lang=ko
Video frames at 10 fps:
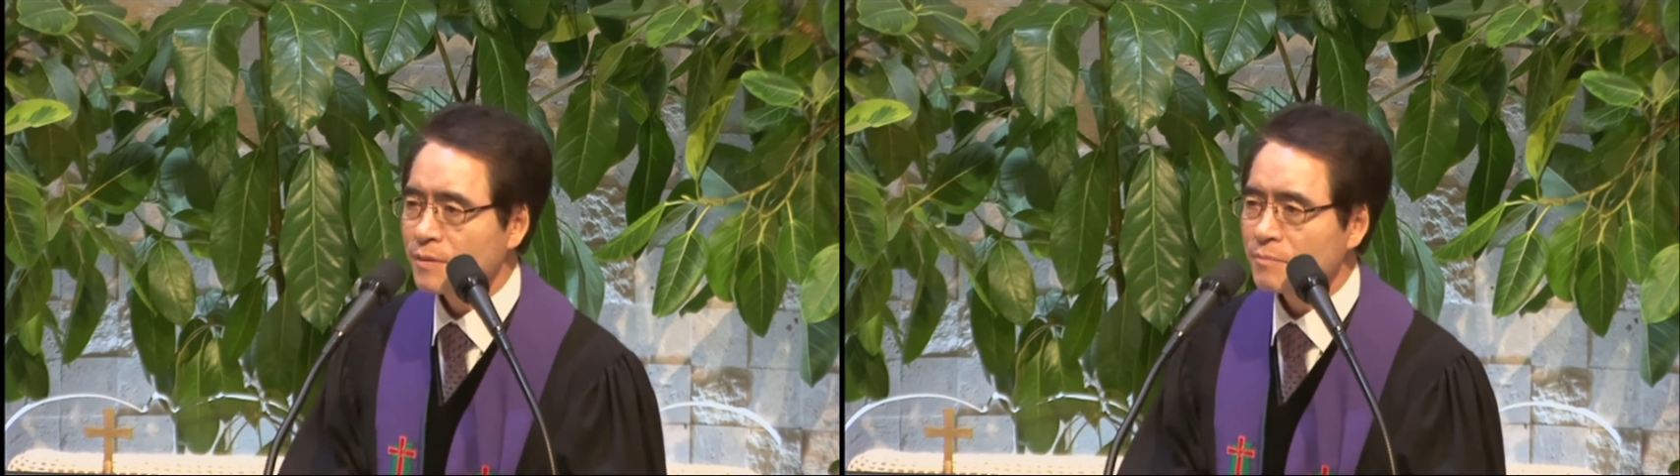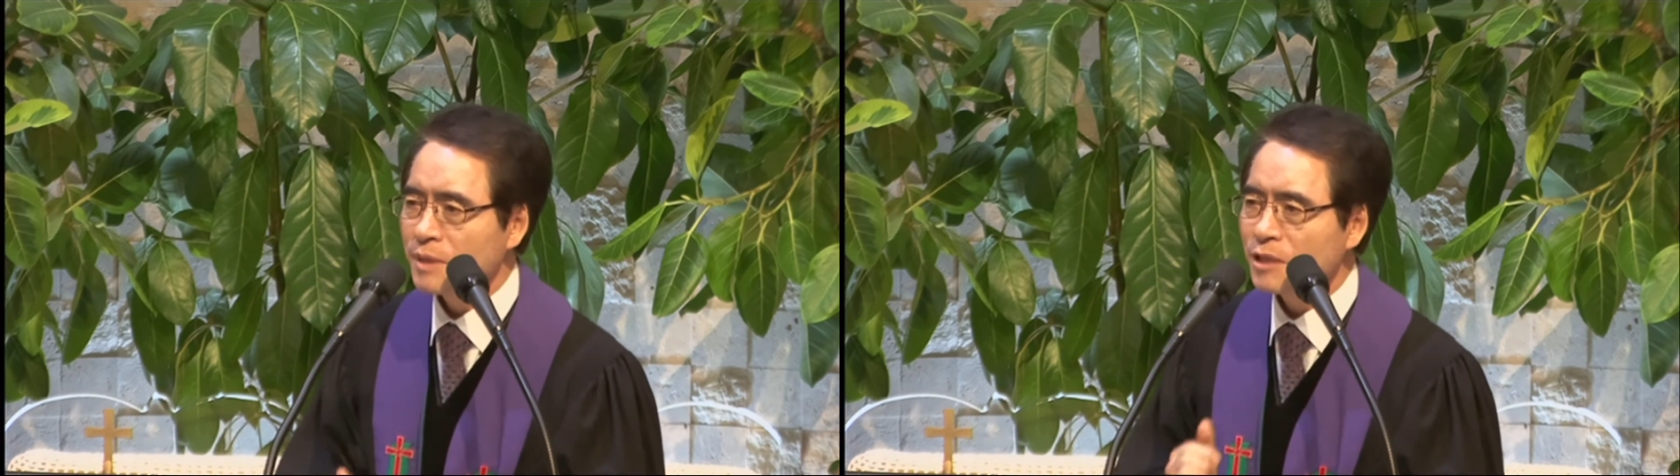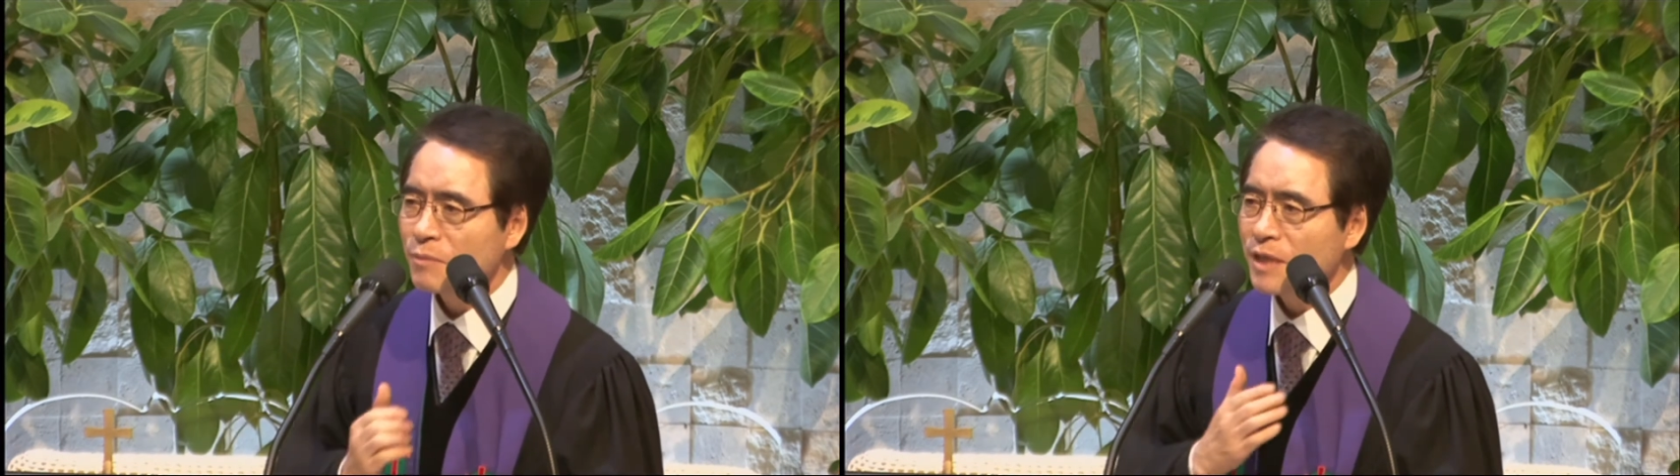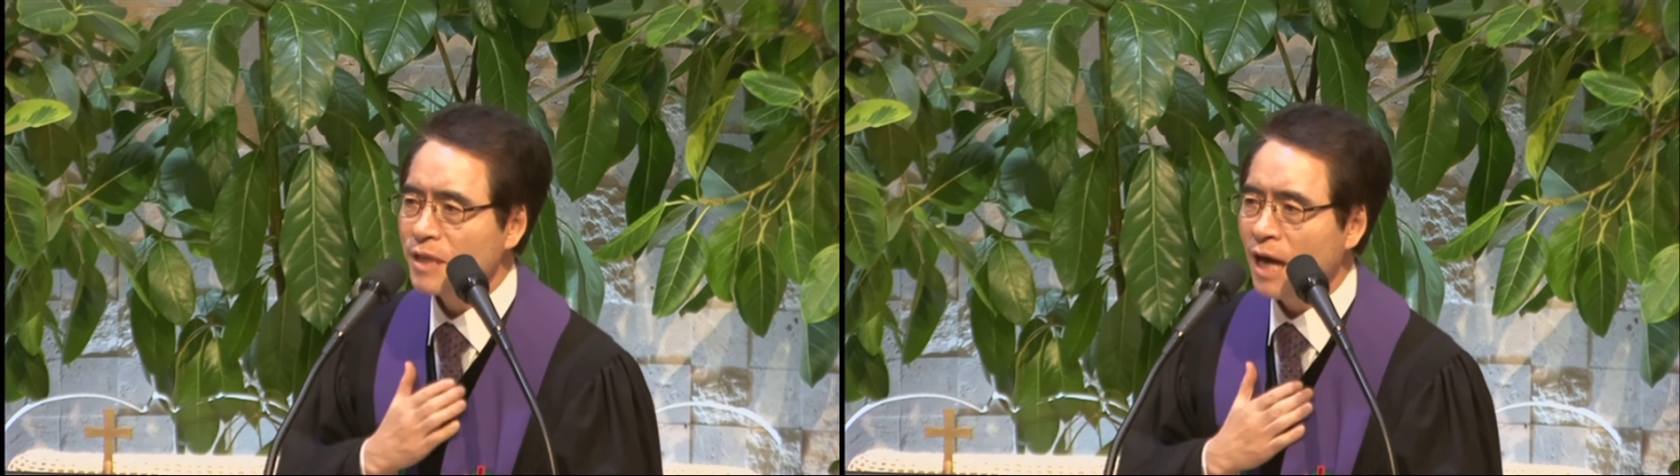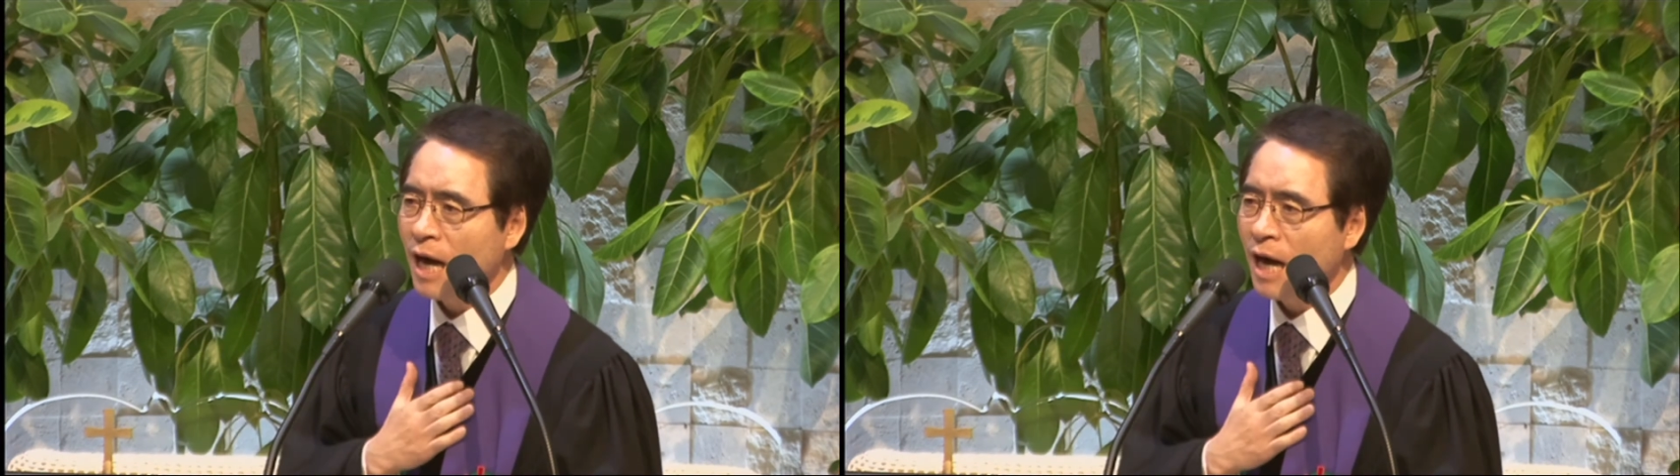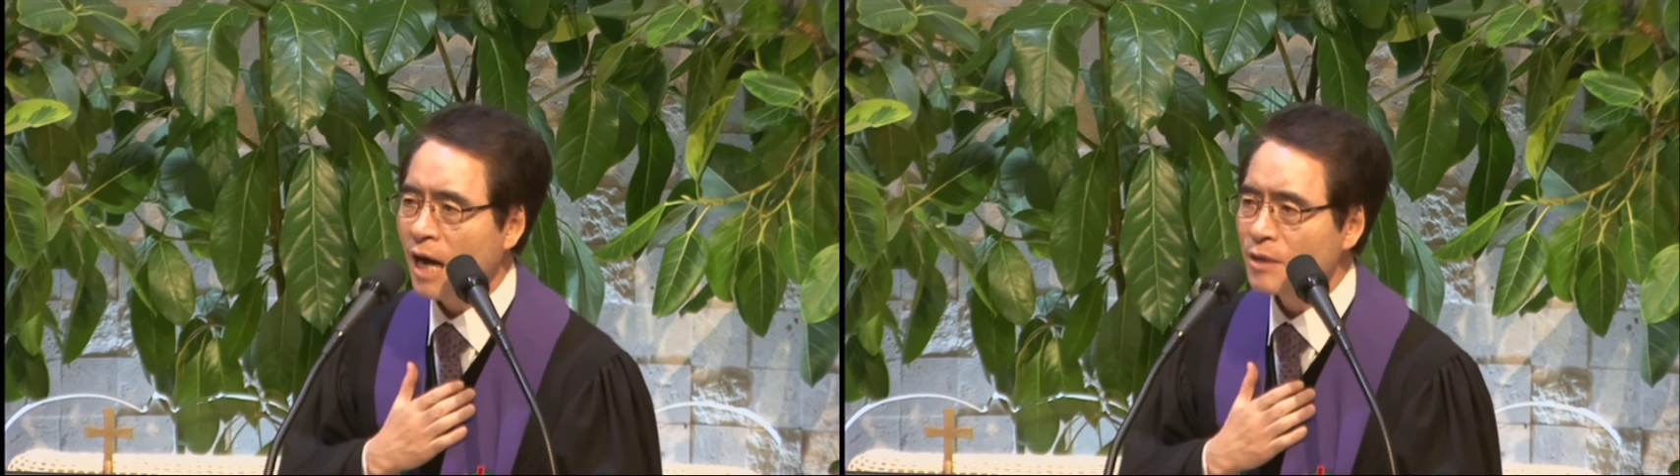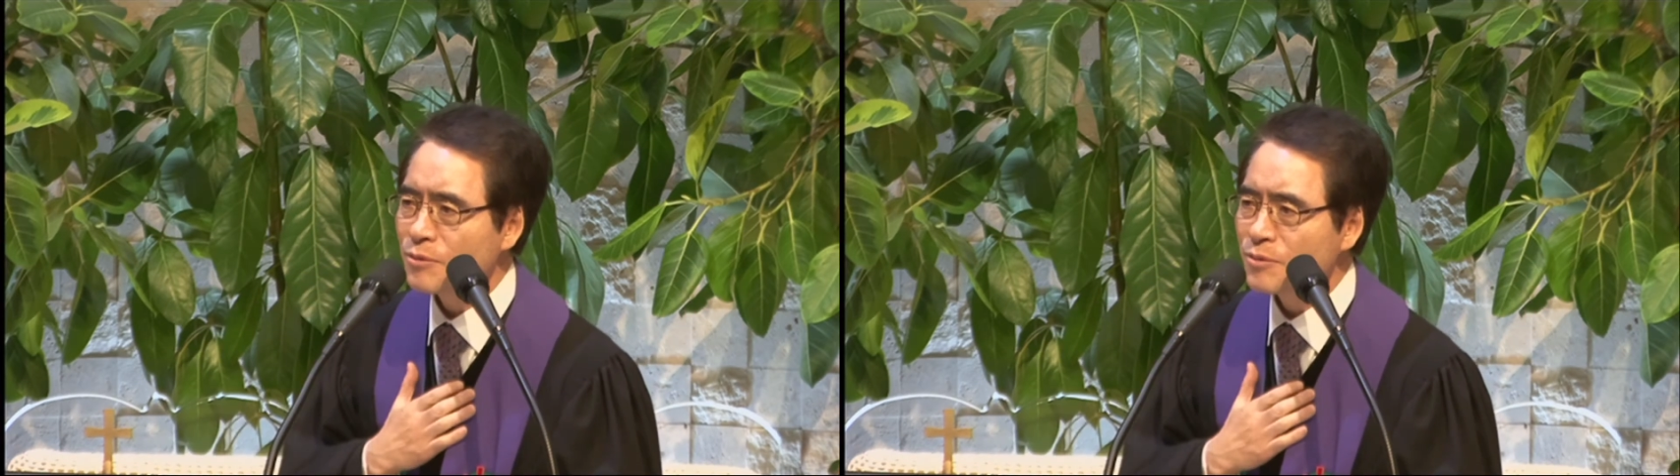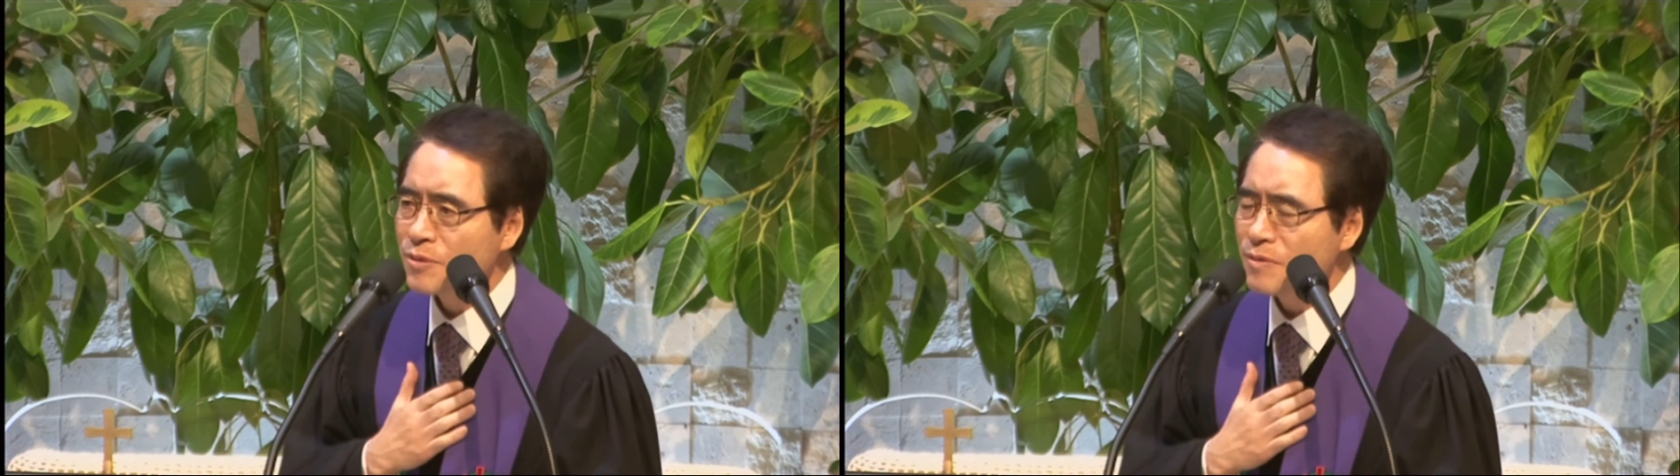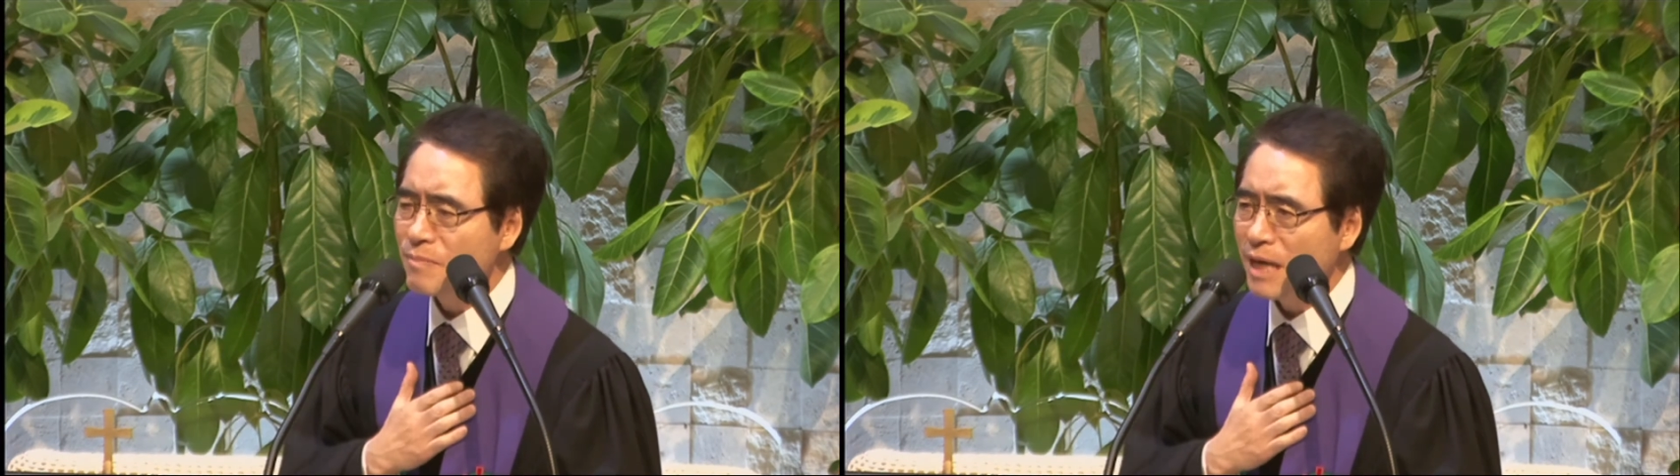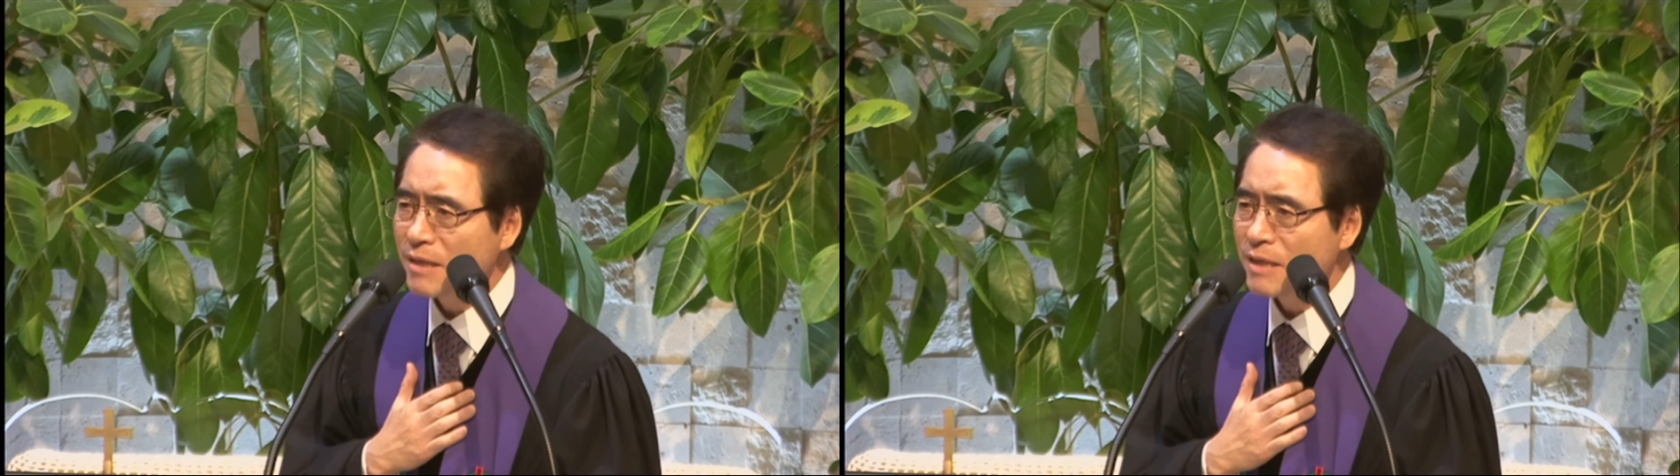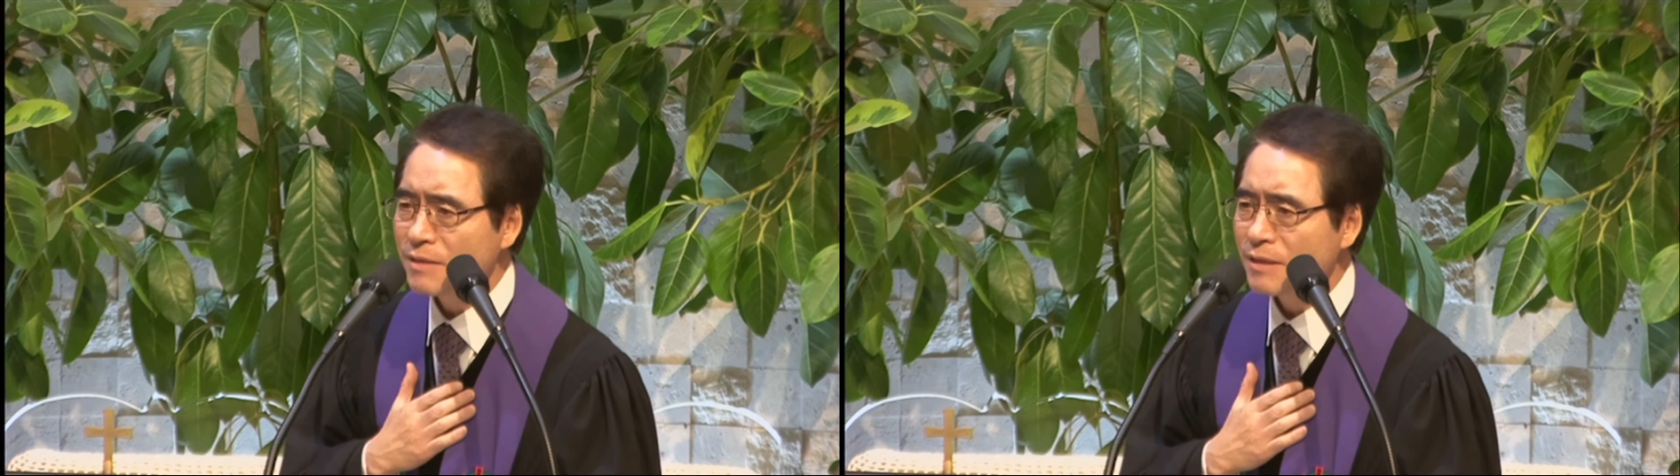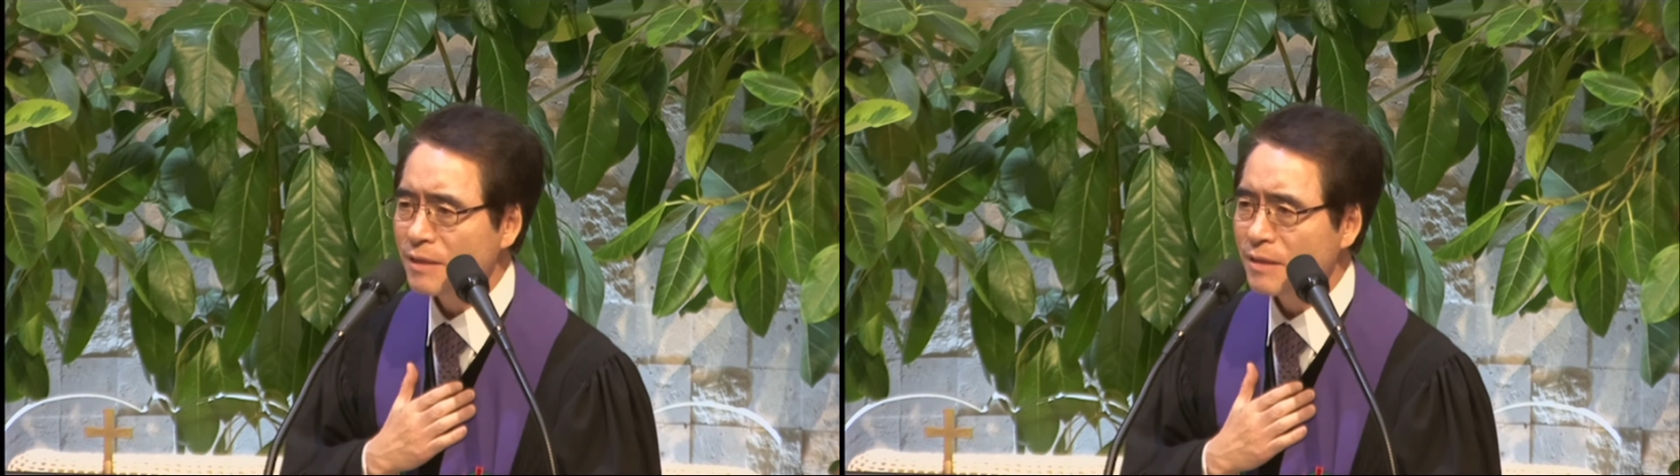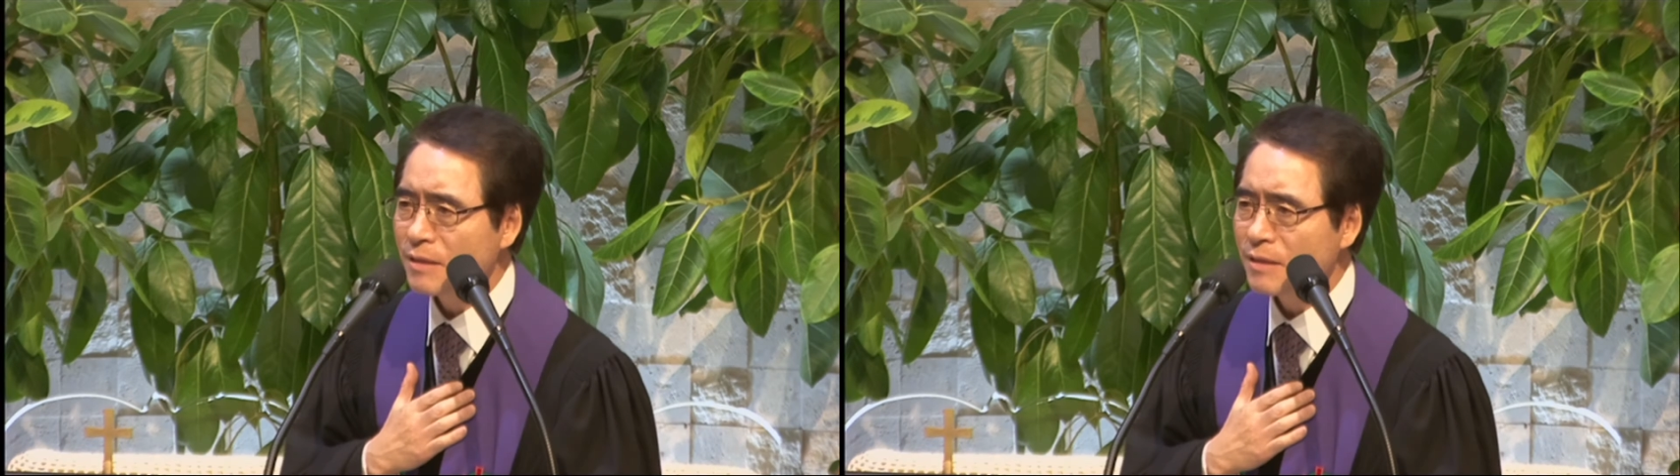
그 베토벤이 아주 실망을 했어요.